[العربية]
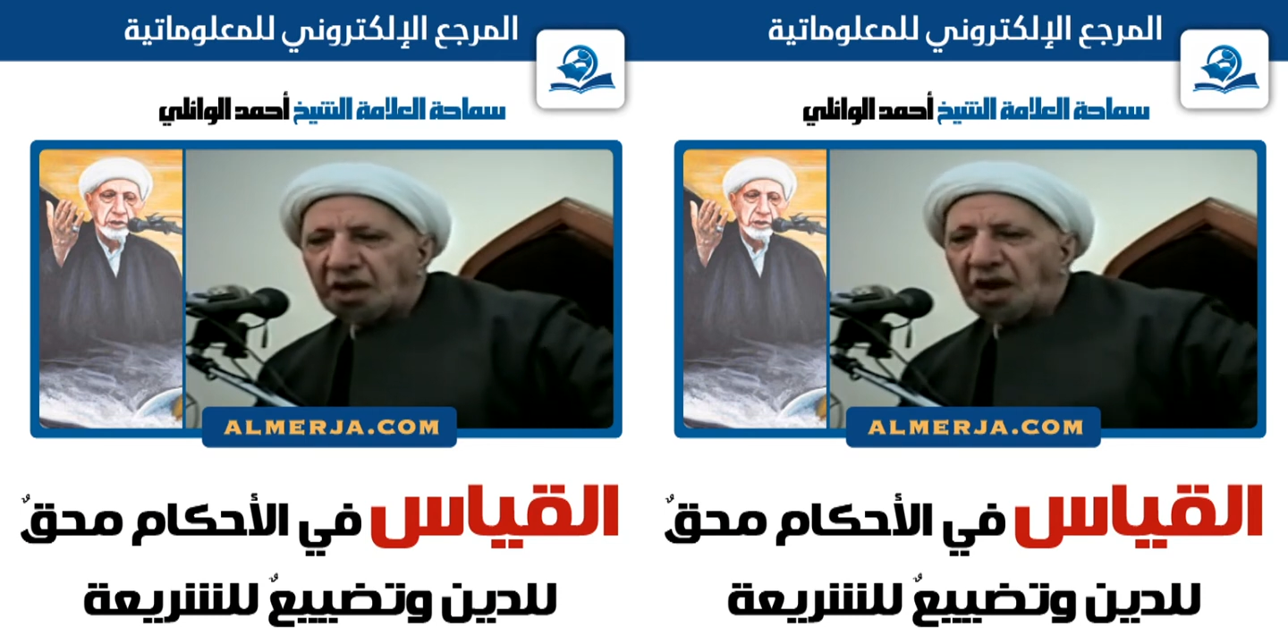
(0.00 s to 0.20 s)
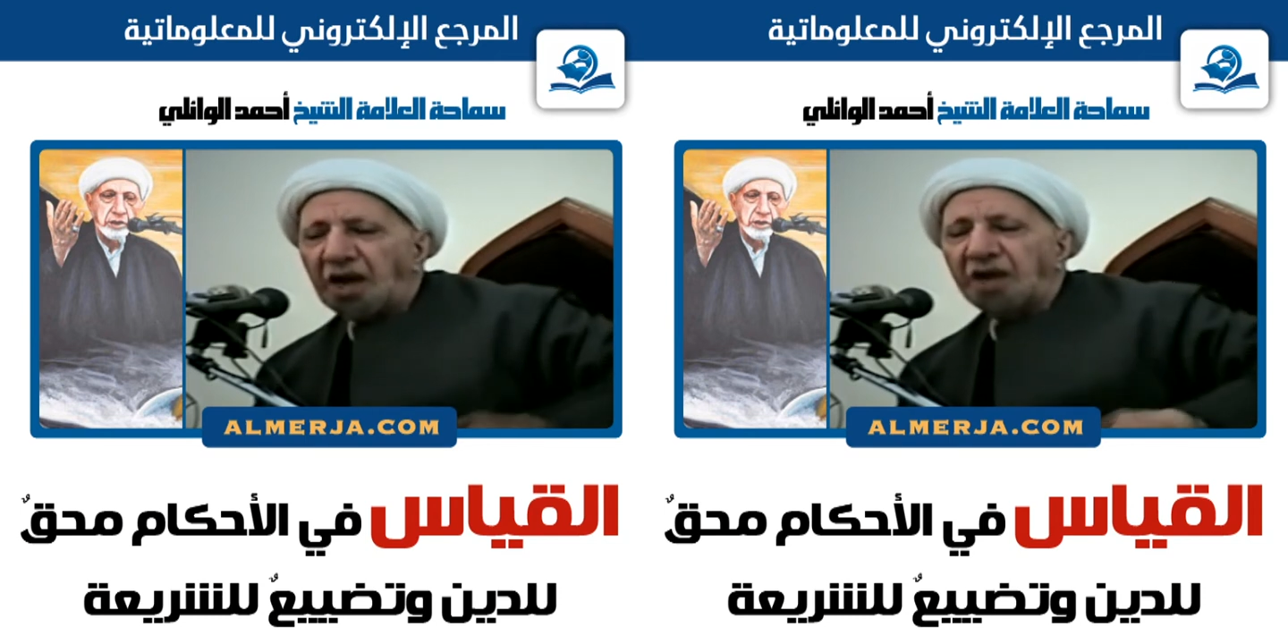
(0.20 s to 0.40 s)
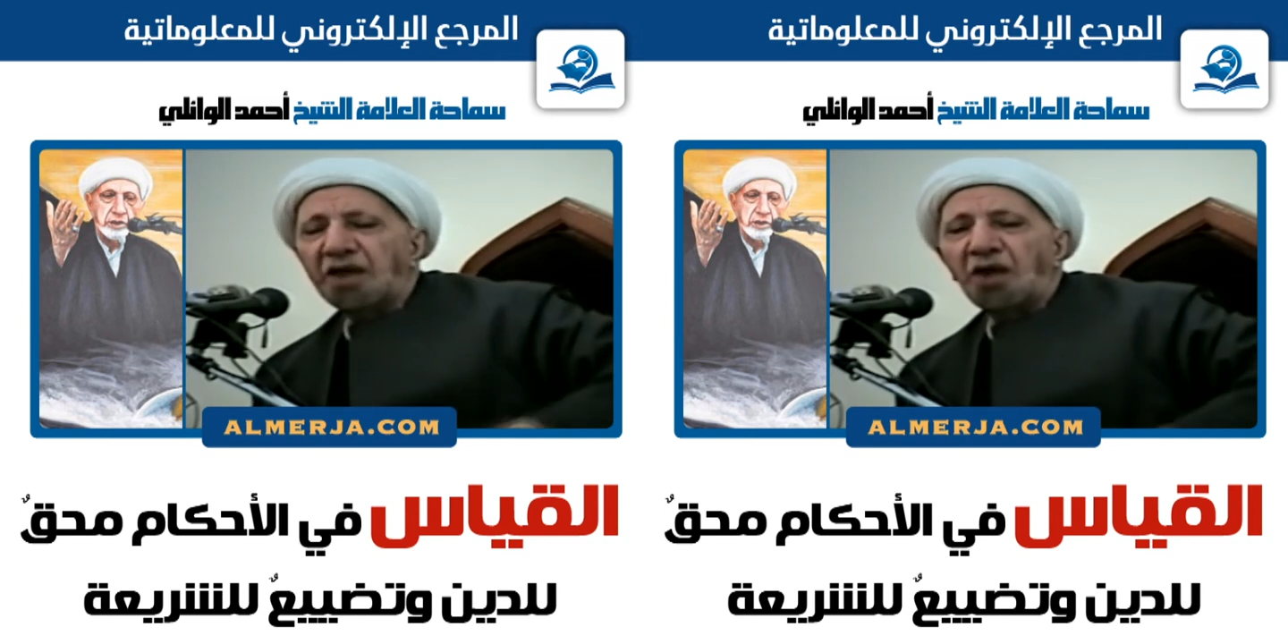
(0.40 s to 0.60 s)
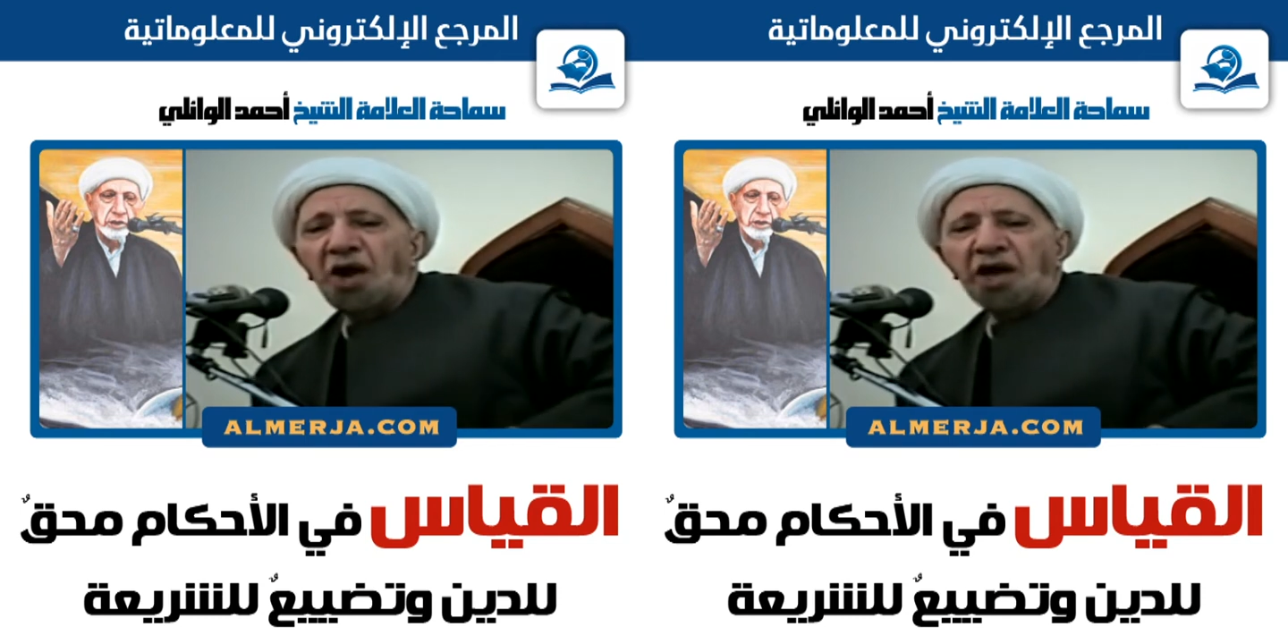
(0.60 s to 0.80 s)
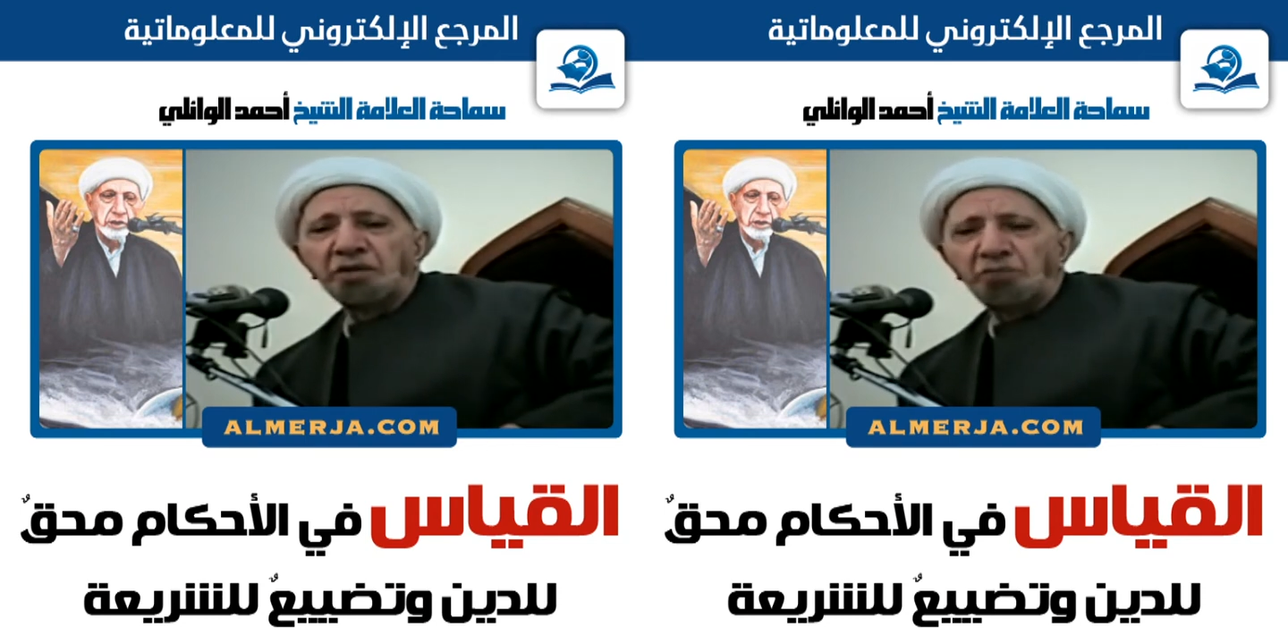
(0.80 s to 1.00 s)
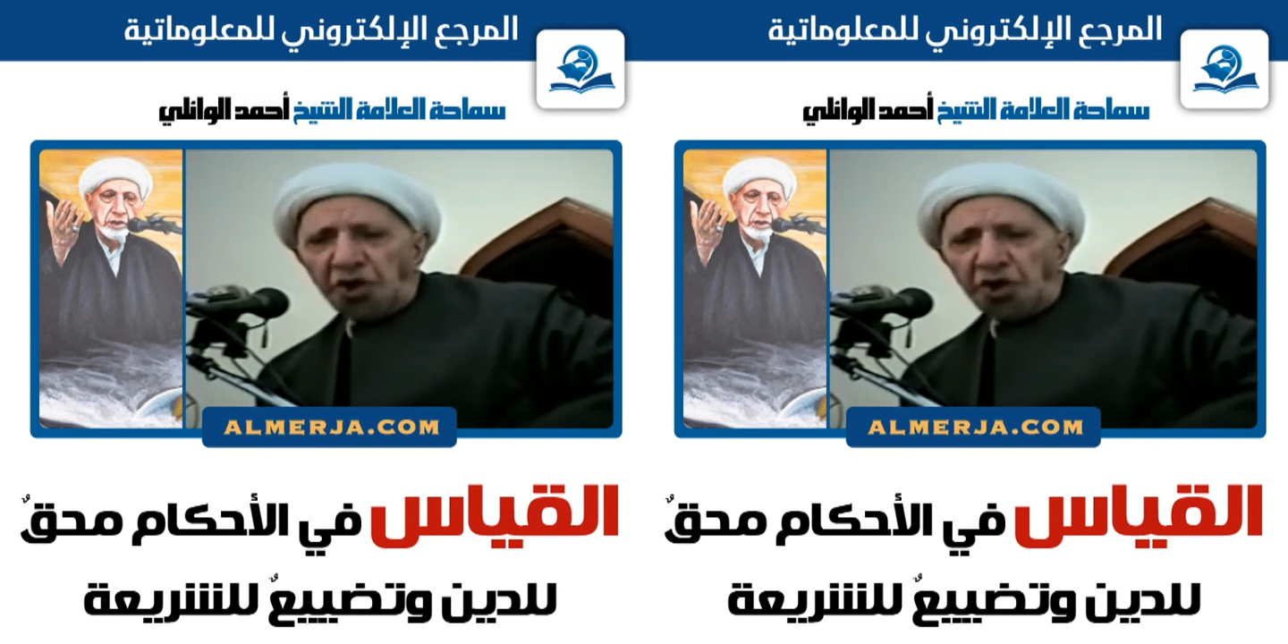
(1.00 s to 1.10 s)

قال له إذا واحد